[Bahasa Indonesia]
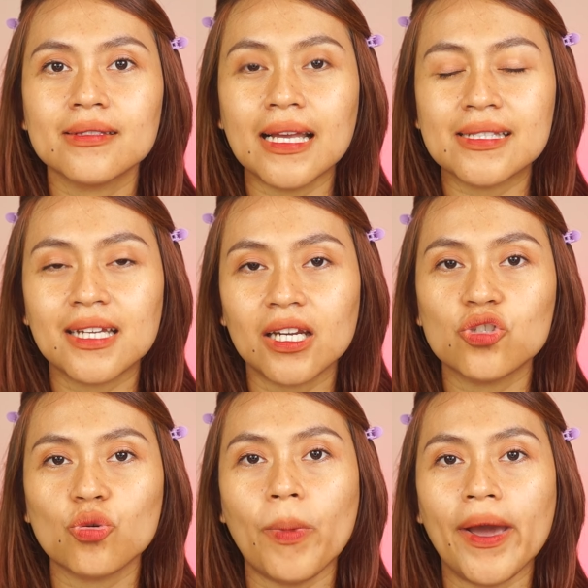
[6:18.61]

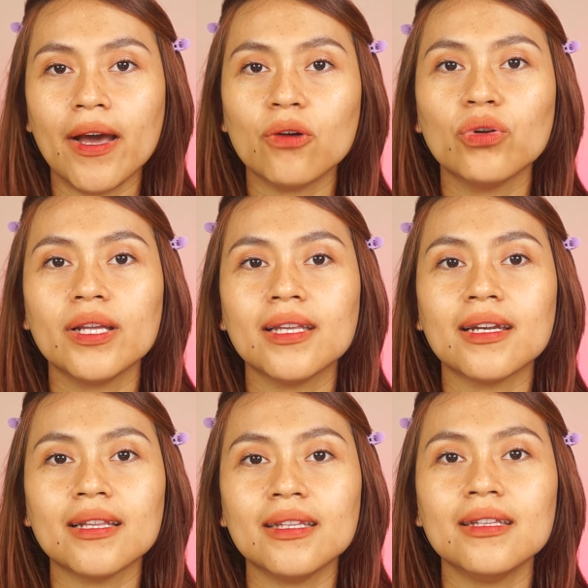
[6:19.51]
sunscreen supaya kulitnya
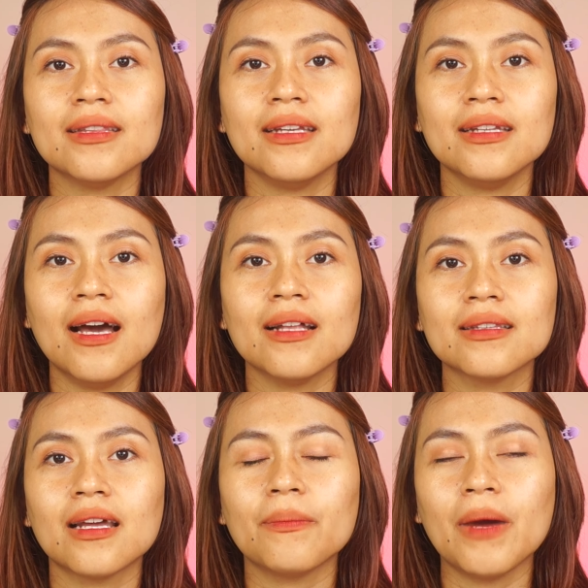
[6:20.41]
nanti tidak
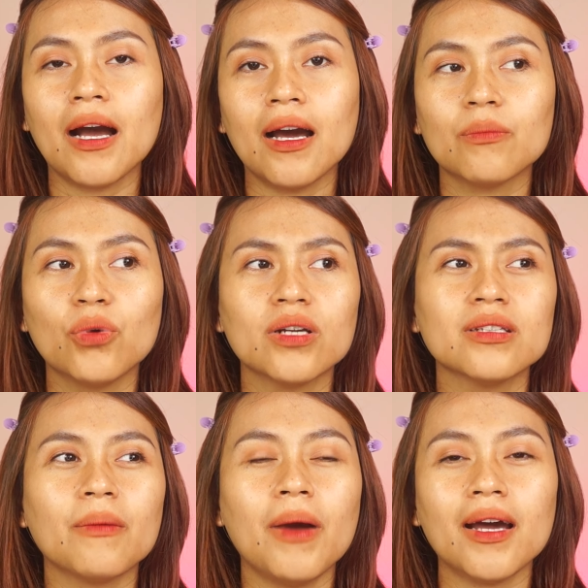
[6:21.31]
terbakar bukan
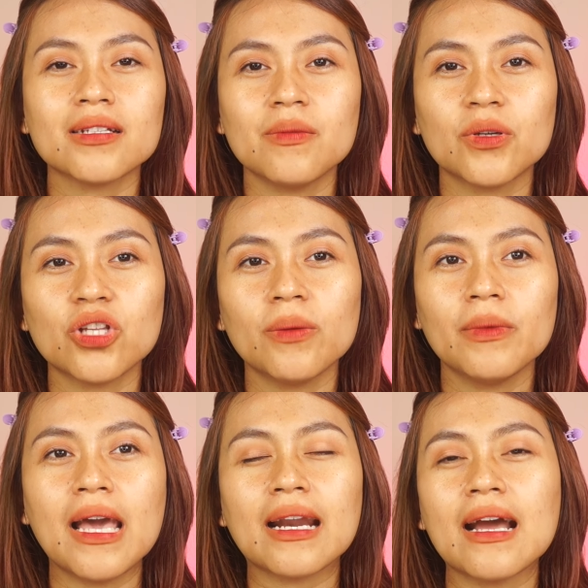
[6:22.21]
terbakar sih maksudnya
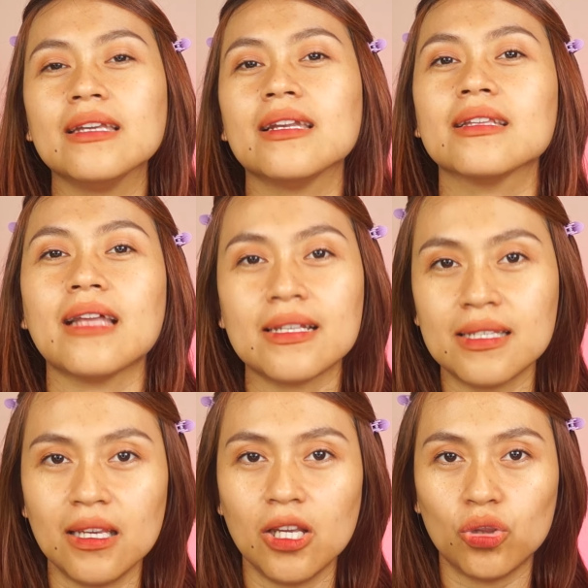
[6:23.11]
biar nggak
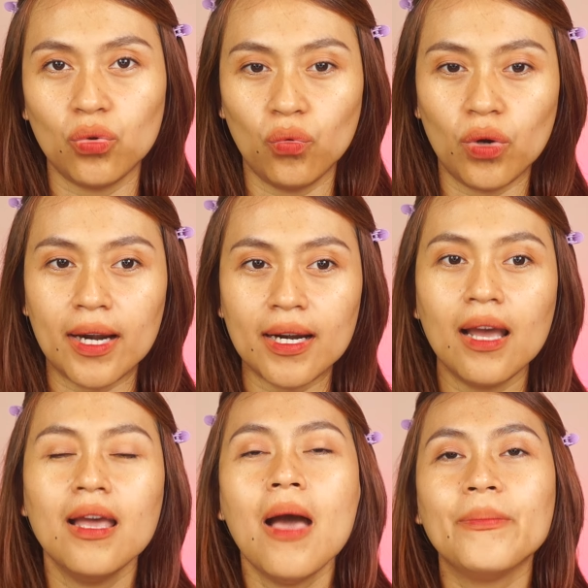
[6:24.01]
iritasi gitu karena
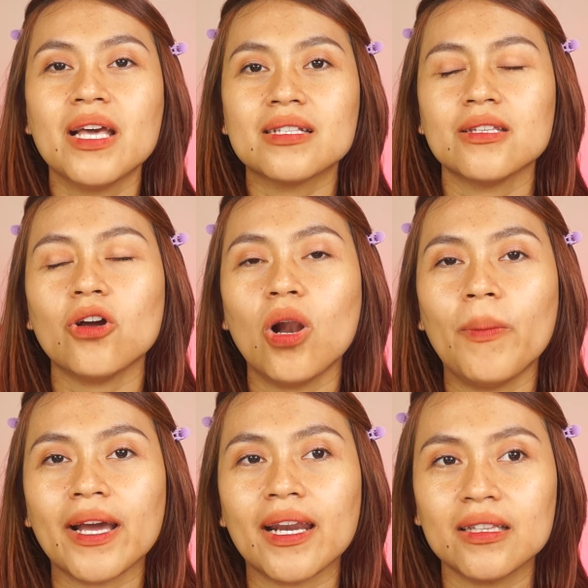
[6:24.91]
biasanya kalau
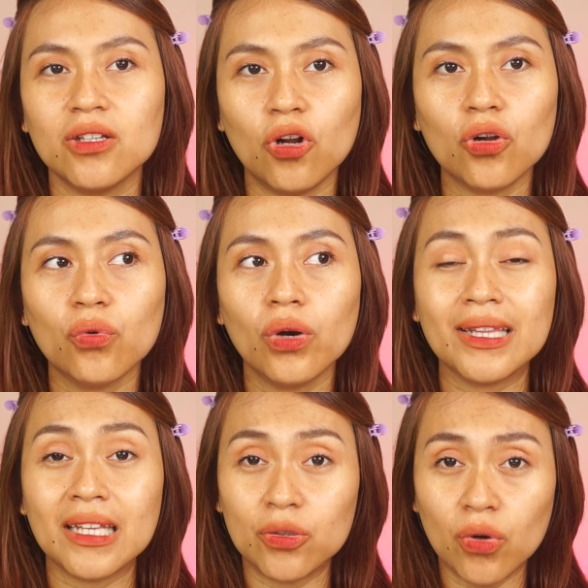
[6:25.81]
pakai retinol
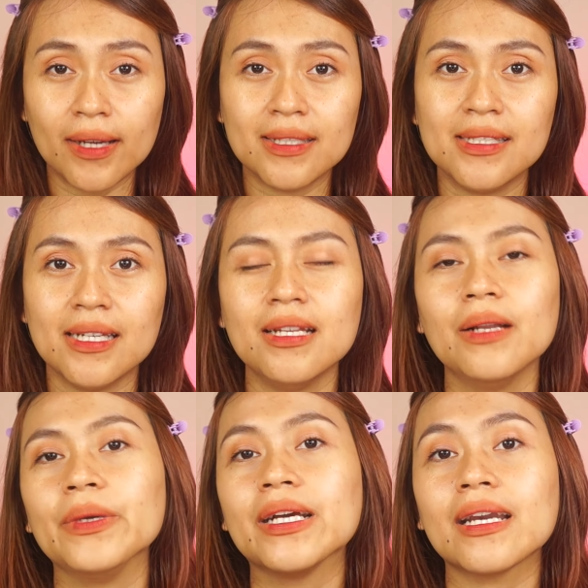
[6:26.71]
kulitnya itu akan
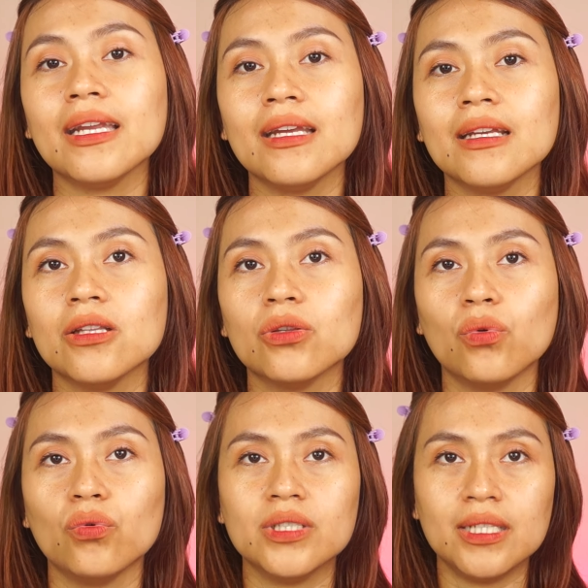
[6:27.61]
jadi lebih kering
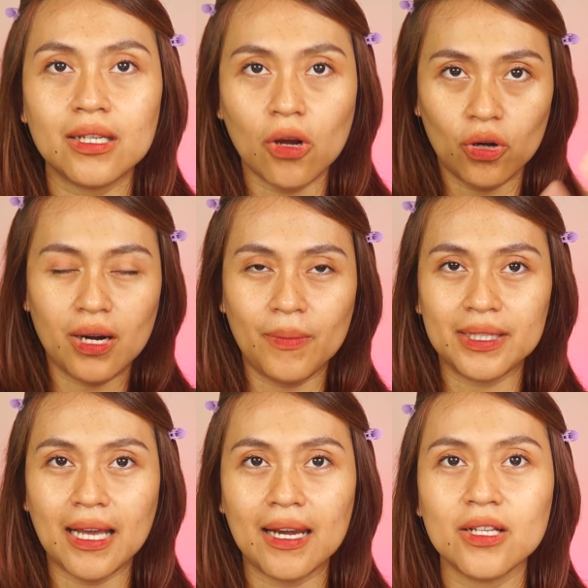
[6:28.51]
gitu jadi kalau kena
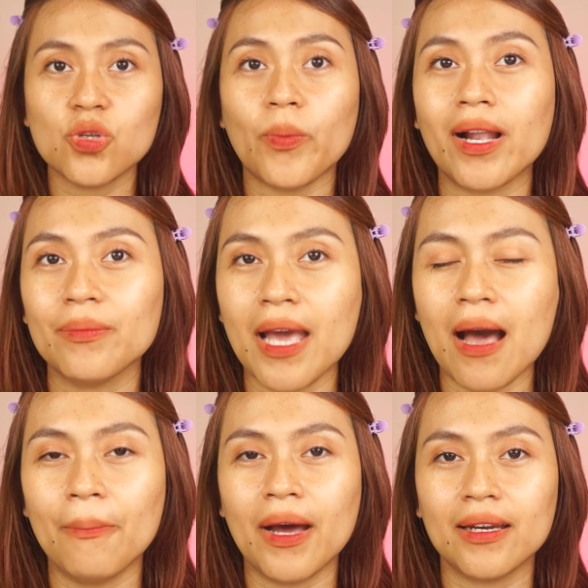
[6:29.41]
matahari supaya lebih
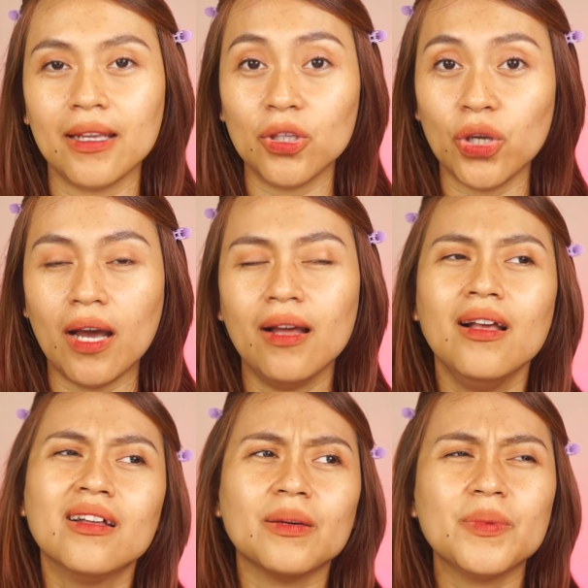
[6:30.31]
aman gitu ya
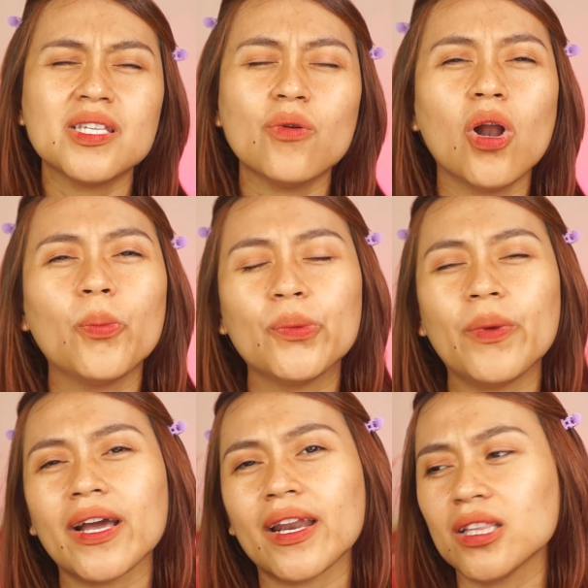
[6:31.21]
tapi sih walaupun
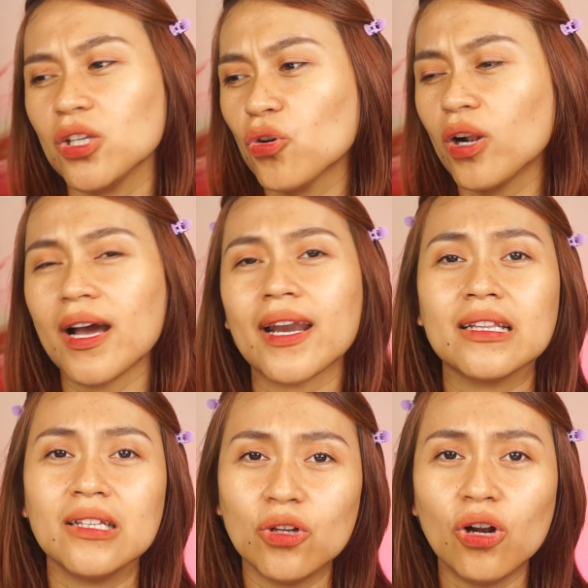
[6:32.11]
pakai retinol nggak
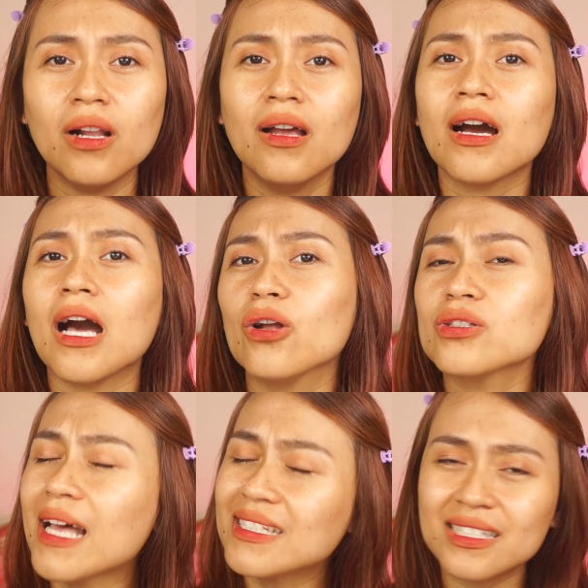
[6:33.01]
retinol kalau
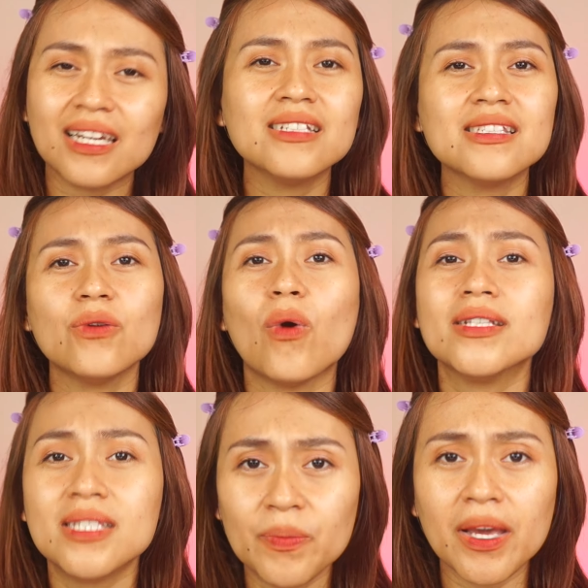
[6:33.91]
sunscreen sih
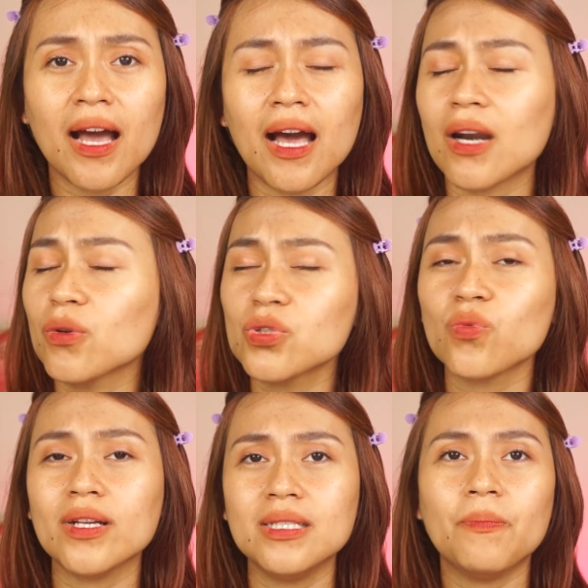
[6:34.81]
wajib ya harus
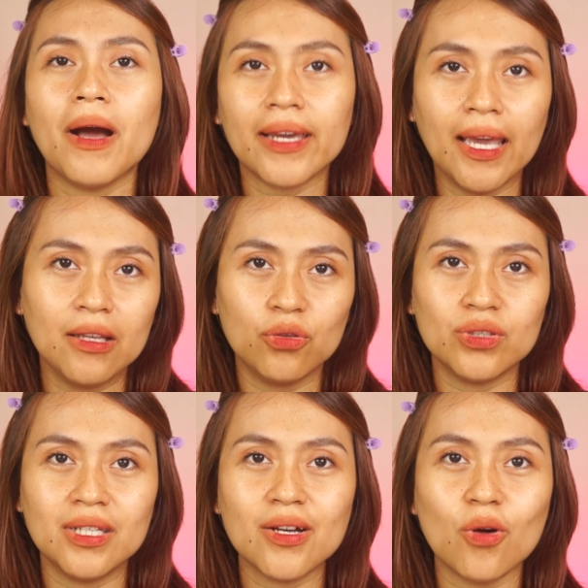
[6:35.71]
wajib pakai gitu
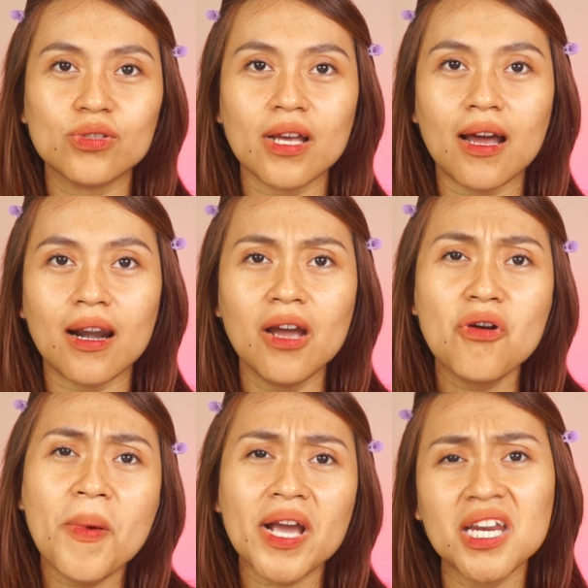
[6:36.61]
jadi nggak usah karena eh
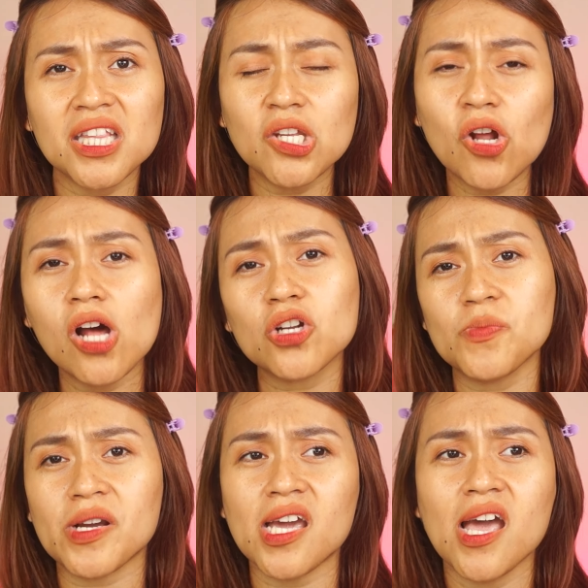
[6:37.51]
gue pakai retinol
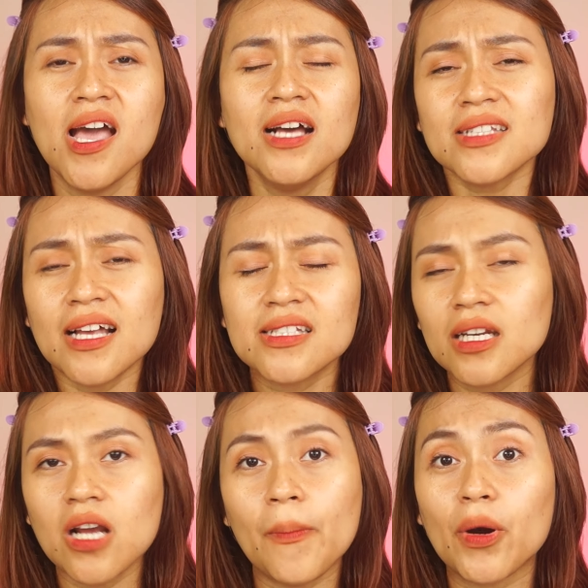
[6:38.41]
harus pakai
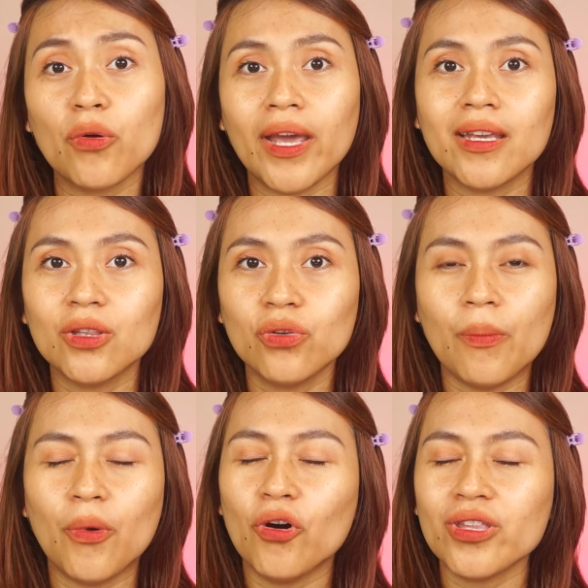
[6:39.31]
sunscreen nggak perlu kayak gitu
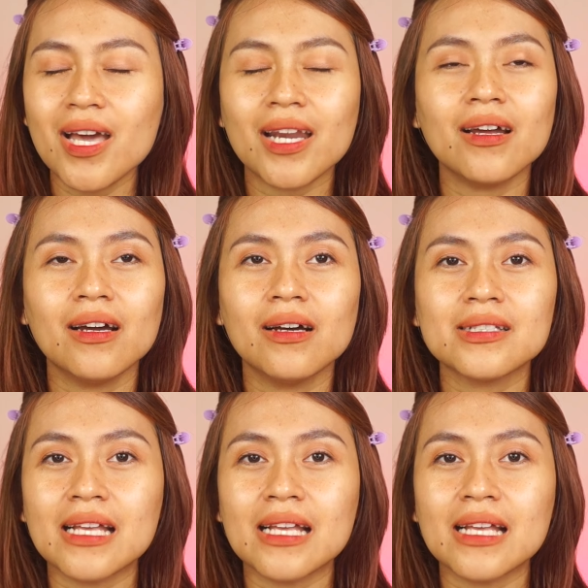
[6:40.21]
ya pokoknya uh,